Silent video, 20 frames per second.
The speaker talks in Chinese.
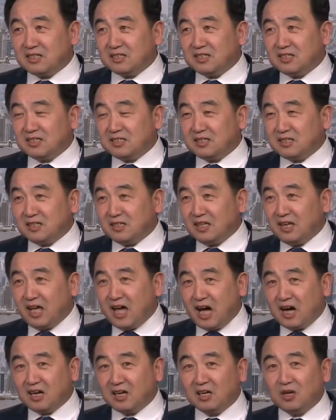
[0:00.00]
近
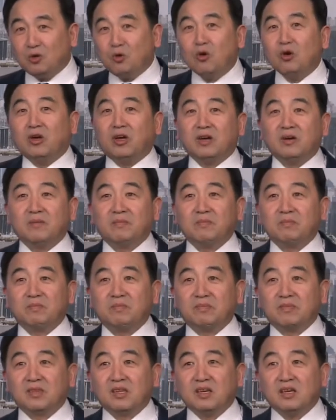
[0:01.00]
两个月，
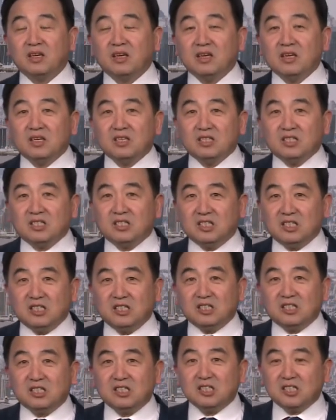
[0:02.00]
几
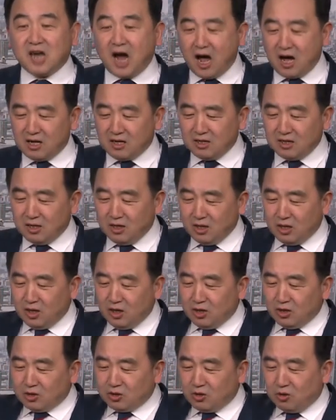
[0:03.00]
十场。
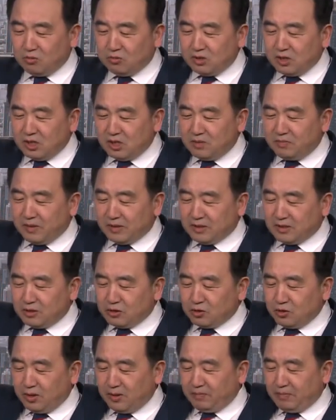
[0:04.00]
从日本的
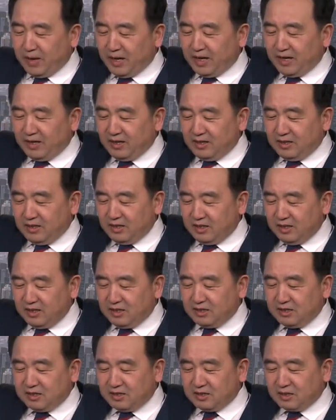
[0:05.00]
最北一
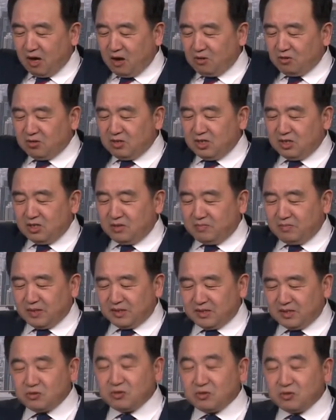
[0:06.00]
直到日
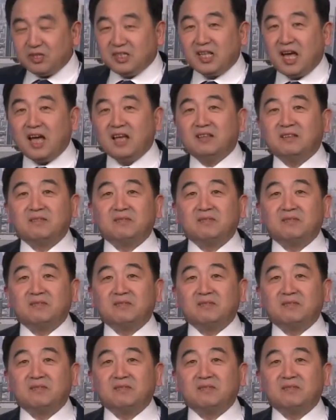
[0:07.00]
本的最南，